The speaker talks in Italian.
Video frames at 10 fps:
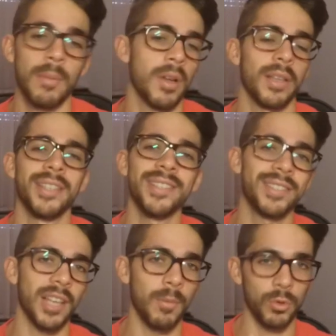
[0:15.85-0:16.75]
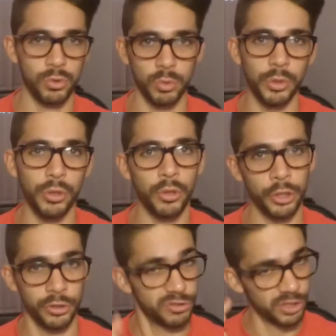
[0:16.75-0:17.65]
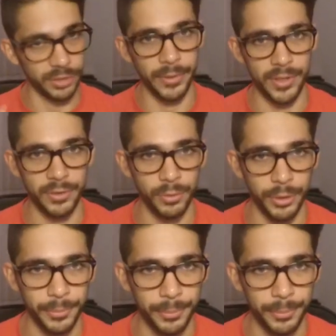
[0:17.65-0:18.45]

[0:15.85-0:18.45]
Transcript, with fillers: ma iniziamo subito con i nostri difensori.